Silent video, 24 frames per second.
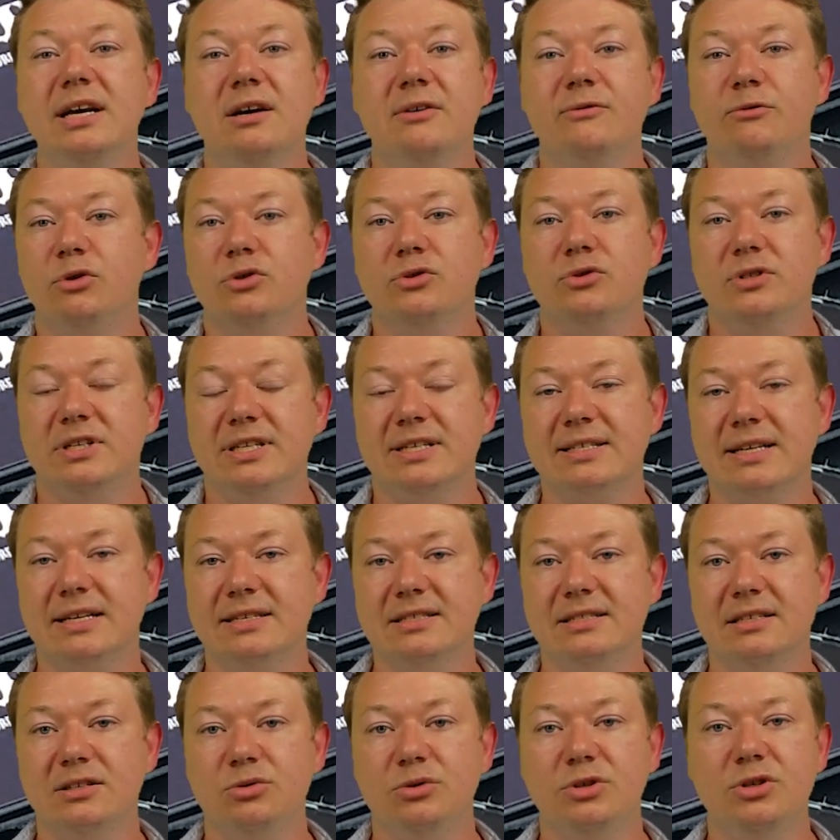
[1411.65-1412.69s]
funktioniert das
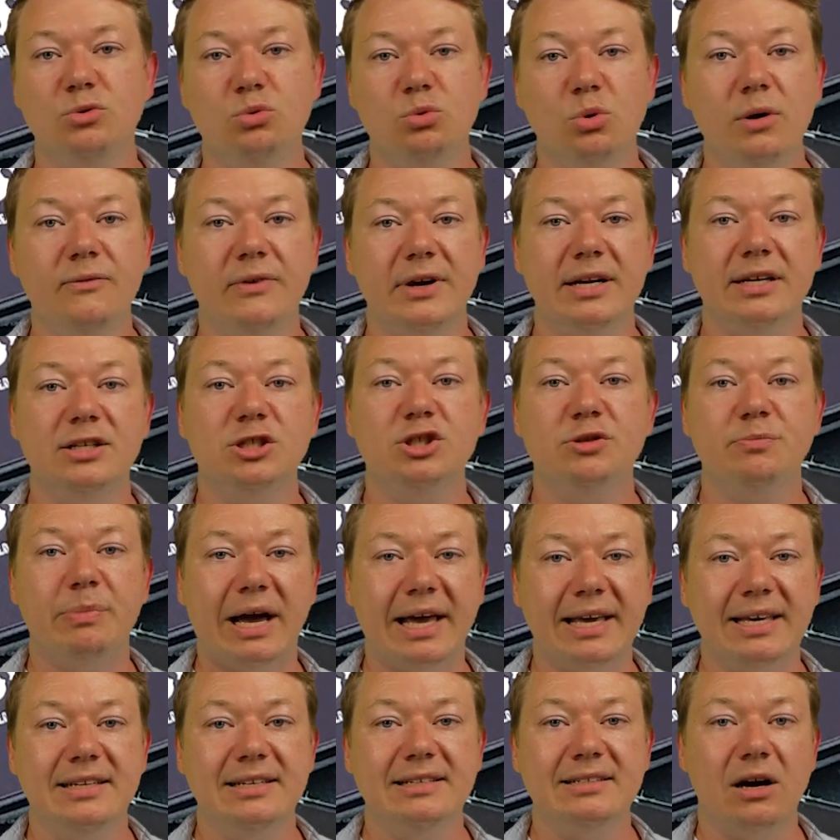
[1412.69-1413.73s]
Ganze natürlich nur, wenn
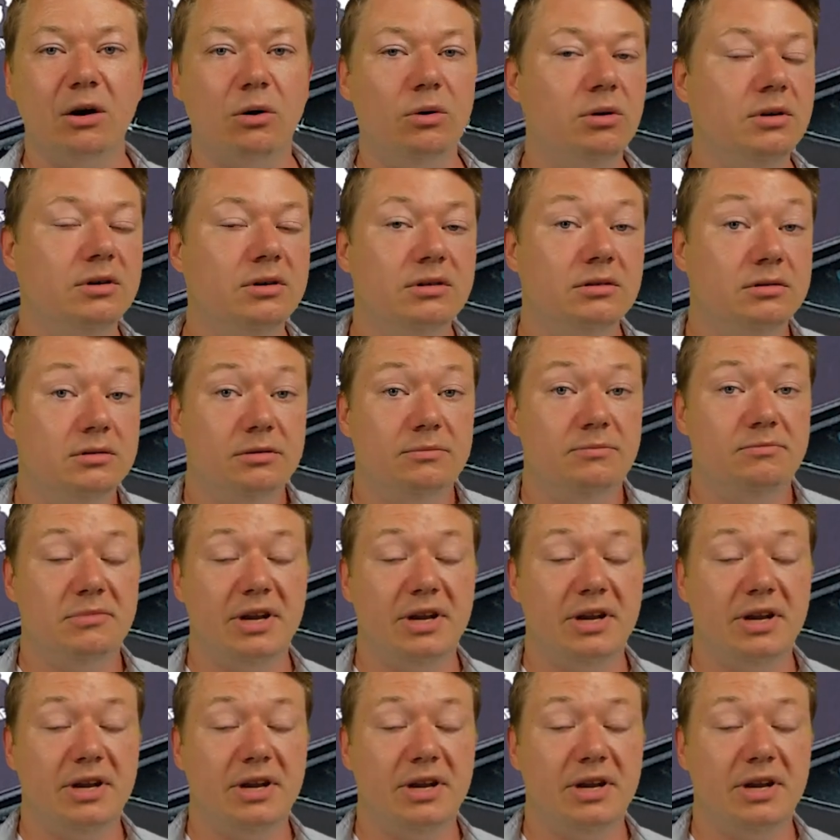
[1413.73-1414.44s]
entsprechend auch ähm,